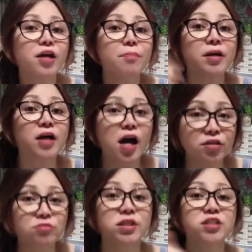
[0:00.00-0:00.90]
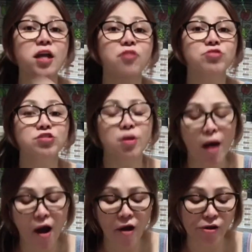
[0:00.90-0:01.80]
pagka ano, isa lang dito sa
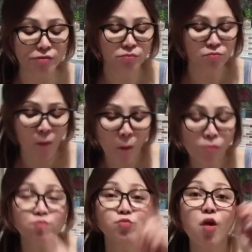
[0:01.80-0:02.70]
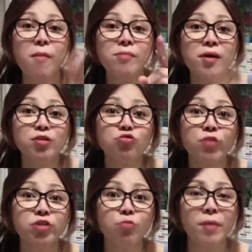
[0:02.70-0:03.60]
bahay. Mama,
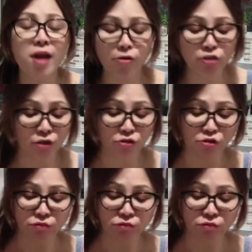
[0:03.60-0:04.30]
ikukwento pala ako sa inyo.